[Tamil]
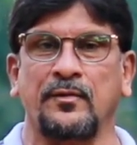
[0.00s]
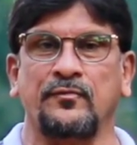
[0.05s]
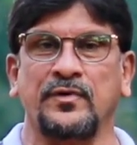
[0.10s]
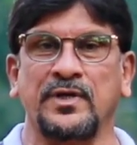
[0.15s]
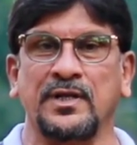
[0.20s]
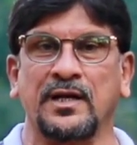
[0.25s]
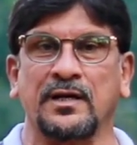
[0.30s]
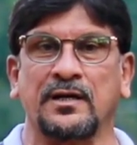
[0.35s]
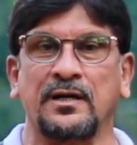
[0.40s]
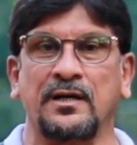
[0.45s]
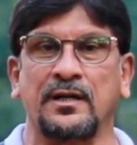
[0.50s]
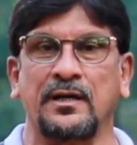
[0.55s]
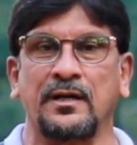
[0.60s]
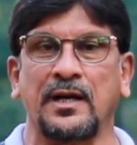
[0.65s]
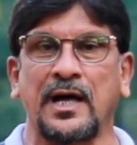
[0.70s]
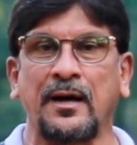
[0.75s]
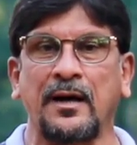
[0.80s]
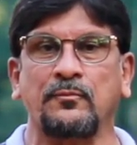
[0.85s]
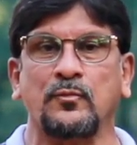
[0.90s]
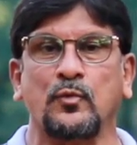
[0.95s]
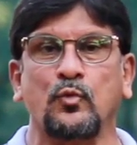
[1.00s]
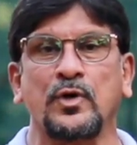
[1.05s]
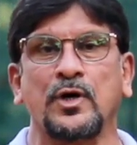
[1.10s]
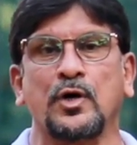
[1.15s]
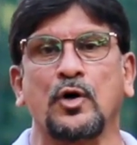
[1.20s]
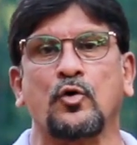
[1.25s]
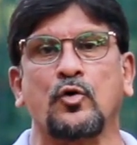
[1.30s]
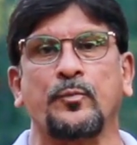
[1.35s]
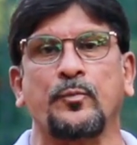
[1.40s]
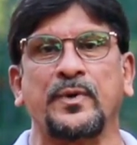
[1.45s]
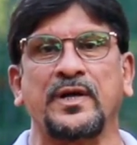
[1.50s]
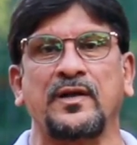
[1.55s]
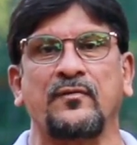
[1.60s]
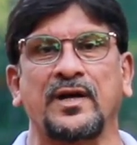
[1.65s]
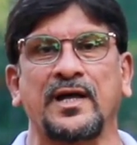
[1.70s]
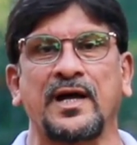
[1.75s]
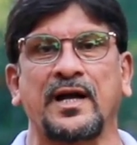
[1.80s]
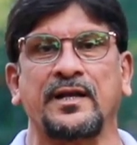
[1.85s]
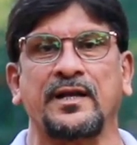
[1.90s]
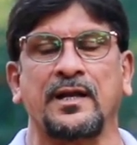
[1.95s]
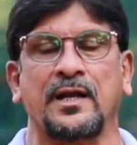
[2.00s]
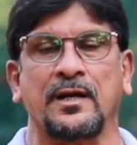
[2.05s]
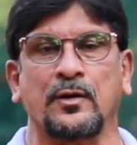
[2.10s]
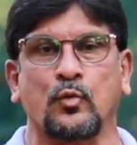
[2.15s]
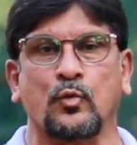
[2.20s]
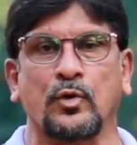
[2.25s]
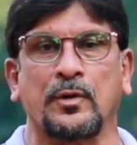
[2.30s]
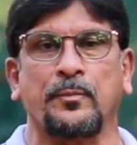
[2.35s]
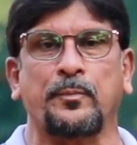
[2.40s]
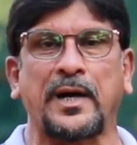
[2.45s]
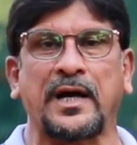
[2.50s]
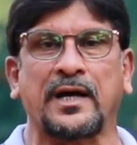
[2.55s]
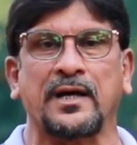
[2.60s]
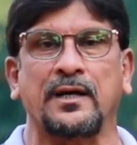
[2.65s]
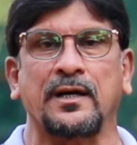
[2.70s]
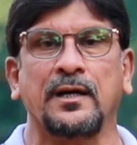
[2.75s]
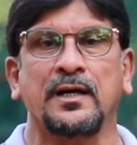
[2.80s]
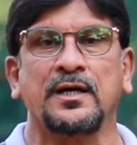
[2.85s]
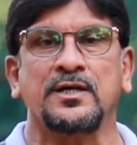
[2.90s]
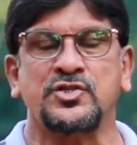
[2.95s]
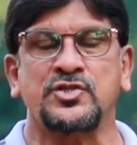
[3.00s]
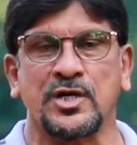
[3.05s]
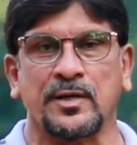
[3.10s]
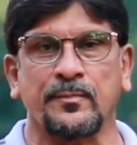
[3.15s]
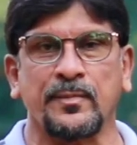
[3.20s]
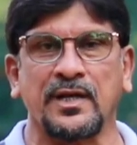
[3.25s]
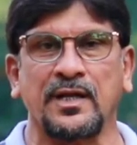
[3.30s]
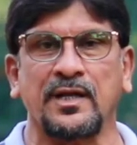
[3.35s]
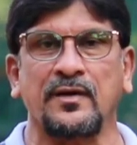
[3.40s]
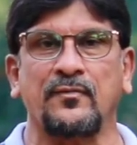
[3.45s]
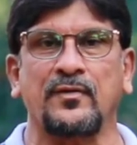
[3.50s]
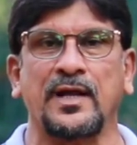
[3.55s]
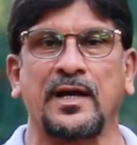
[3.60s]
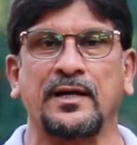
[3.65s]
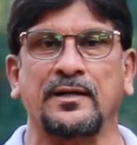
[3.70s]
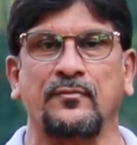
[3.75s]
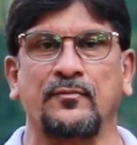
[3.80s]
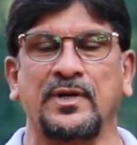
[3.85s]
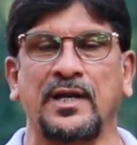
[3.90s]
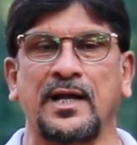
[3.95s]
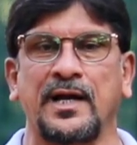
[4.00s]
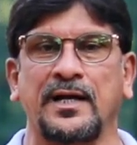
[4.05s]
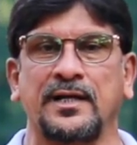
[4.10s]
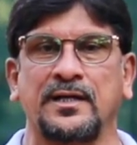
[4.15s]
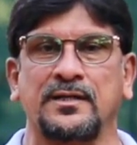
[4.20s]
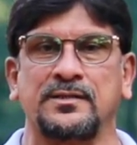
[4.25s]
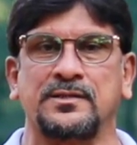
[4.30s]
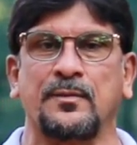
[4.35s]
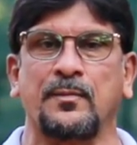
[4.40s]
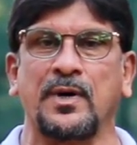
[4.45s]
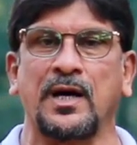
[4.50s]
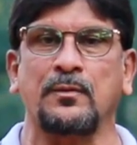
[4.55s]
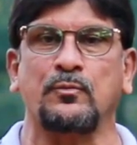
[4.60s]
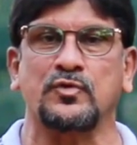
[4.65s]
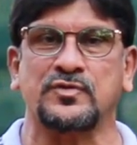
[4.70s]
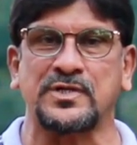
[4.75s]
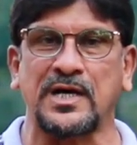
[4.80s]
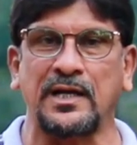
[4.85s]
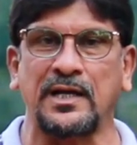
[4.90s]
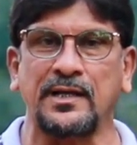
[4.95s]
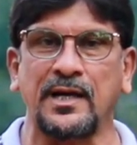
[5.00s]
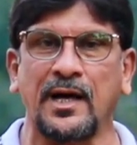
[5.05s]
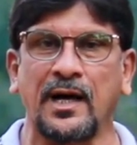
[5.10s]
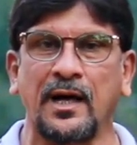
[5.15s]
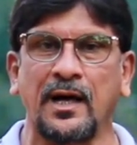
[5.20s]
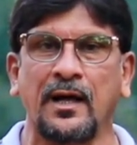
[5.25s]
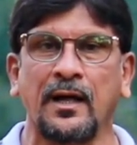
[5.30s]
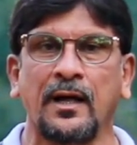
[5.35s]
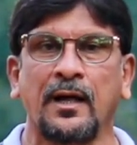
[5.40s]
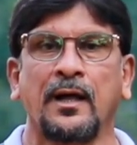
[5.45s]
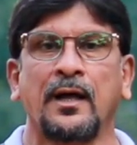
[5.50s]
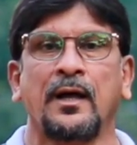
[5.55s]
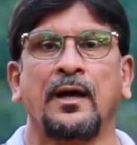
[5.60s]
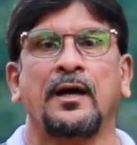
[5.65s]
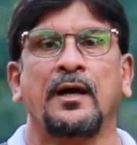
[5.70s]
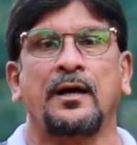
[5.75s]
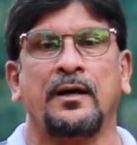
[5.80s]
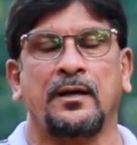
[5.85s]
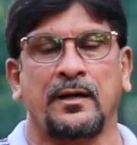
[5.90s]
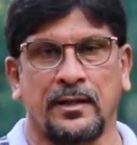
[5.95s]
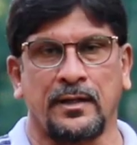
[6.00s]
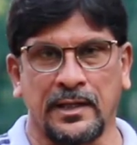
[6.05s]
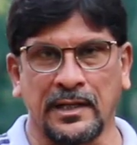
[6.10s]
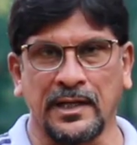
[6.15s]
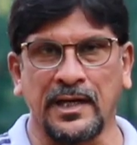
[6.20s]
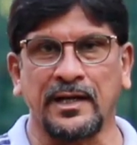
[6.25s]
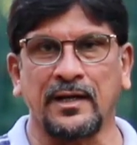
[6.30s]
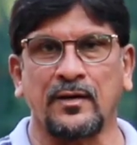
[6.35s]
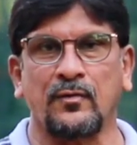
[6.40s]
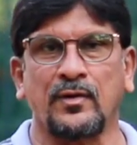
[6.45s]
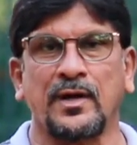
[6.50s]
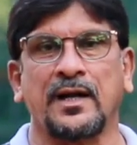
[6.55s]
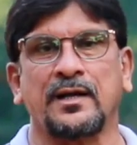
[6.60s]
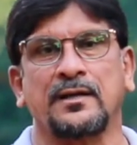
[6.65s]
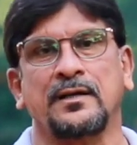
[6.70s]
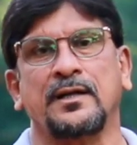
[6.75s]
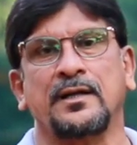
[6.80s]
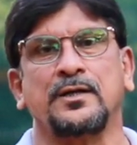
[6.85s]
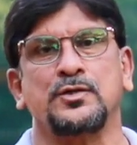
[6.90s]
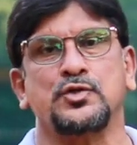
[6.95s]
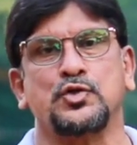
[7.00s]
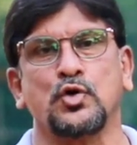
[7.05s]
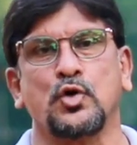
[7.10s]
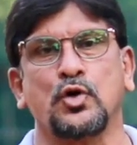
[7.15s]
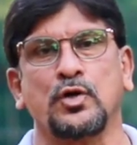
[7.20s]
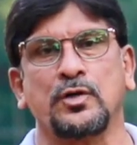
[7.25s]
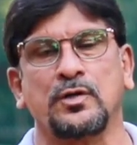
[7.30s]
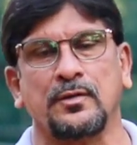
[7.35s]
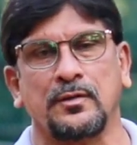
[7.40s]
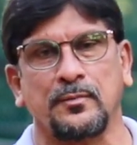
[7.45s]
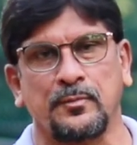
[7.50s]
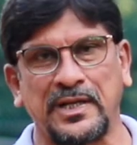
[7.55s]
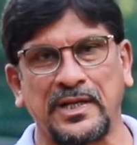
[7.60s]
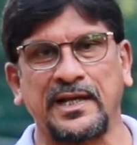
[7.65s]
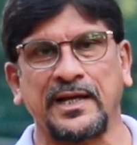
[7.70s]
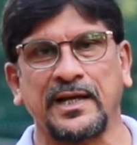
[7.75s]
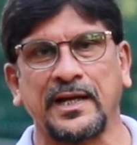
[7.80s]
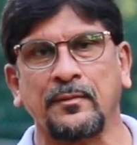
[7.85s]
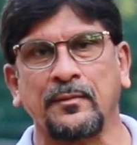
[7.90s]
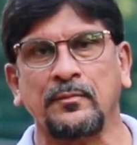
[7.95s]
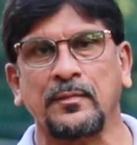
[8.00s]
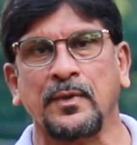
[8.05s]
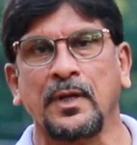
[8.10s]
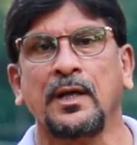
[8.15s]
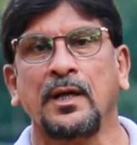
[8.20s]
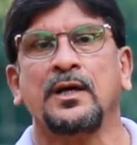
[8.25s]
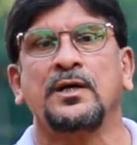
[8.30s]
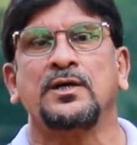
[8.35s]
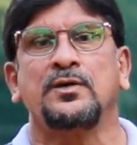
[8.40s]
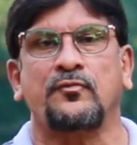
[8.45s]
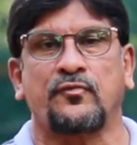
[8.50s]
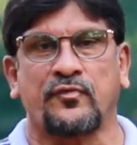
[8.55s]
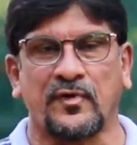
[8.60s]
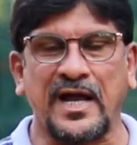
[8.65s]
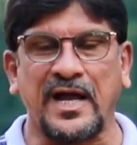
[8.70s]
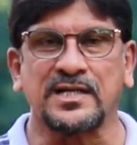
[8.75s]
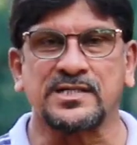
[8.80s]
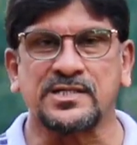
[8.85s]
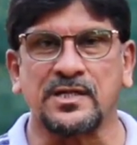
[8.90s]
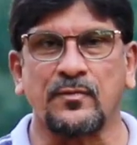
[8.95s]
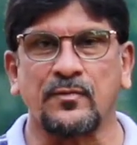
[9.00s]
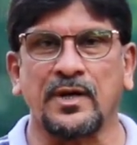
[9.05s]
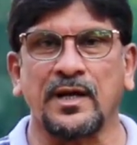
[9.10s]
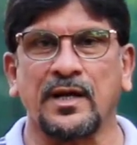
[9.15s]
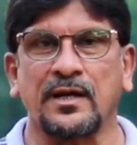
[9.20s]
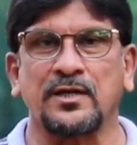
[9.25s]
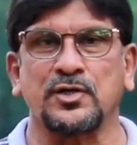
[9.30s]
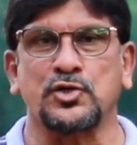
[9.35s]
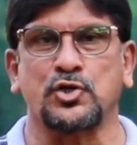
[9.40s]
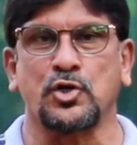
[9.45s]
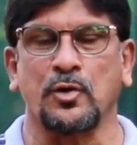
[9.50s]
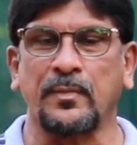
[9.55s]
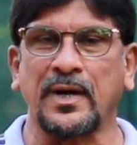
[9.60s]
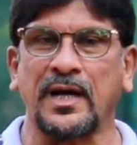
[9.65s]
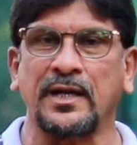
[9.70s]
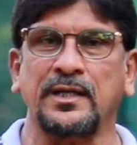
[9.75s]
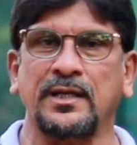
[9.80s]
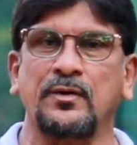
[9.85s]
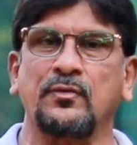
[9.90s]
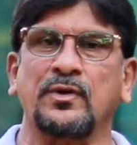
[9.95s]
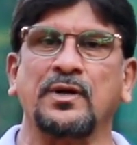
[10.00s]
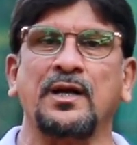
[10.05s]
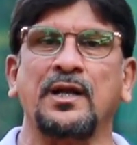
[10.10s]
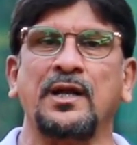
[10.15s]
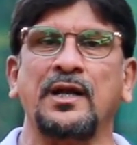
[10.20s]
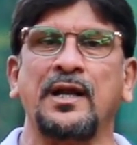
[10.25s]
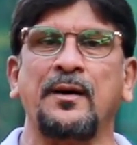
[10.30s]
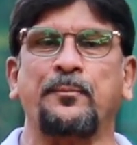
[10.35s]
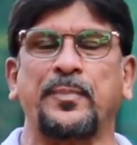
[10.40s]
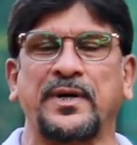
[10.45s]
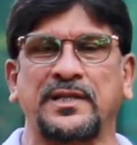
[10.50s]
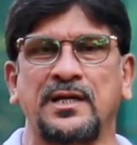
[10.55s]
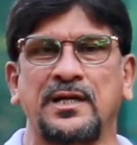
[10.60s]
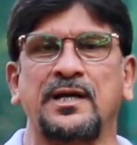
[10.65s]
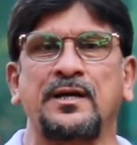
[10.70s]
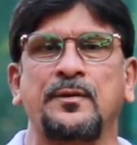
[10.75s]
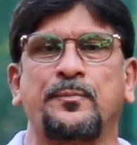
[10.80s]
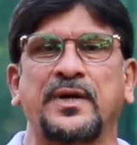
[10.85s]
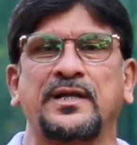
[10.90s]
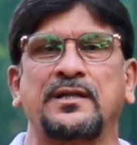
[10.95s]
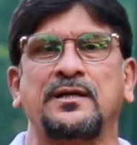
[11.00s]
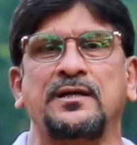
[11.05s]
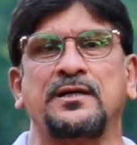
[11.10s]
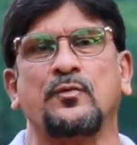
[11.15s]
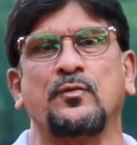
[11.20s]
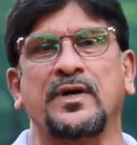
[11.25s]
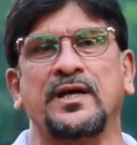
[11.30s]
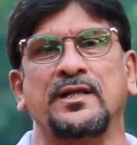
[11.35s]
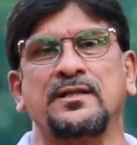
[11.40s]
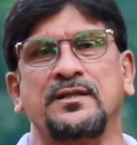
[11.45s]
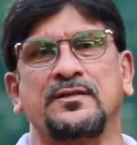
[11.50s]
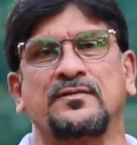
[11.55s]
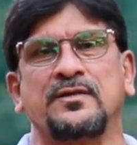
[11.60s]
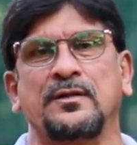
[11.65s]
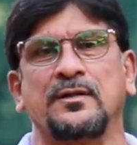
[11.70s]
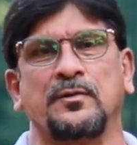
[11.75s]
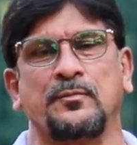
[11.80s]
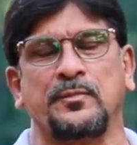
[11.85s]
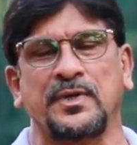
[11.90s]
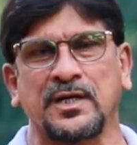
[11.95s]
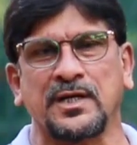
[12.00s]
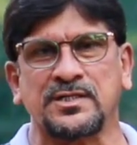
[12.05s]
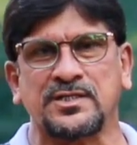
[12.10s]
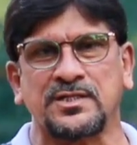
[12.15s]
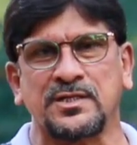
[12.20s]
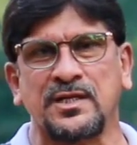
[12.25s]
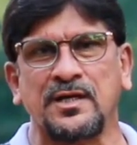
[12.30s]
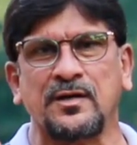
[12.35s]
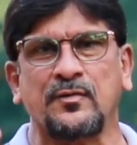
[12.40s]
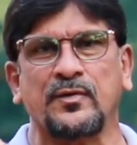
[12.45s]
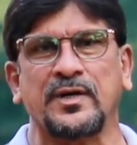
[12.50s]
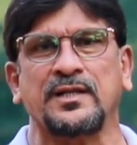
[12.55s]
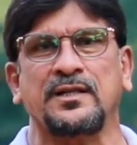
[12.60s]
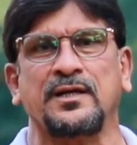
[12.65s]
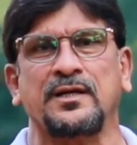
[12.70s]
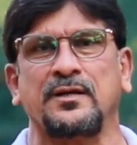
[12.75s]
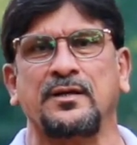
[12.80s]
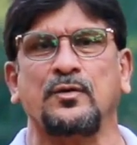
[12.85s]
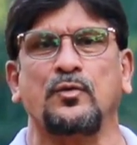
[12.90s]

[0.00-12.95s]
வீரர்கள் எல்லாம் உலகக்கோப்பையில் விளையாடினால் குறிப்பாக ஜெர்மனியில் விளையாடிய ஜமால் முசாலியா இங்கிலாந்தில் விளையாடின ஜோர்டு பெல்லிங்ஹாம் பிரான்ஸில் விளையாடின ஷொமானி இவர்களெல்லாம் பதினேழு பதினெட்டு வயதை சேர்ந்தவர் மிகச்சிறிய வயதை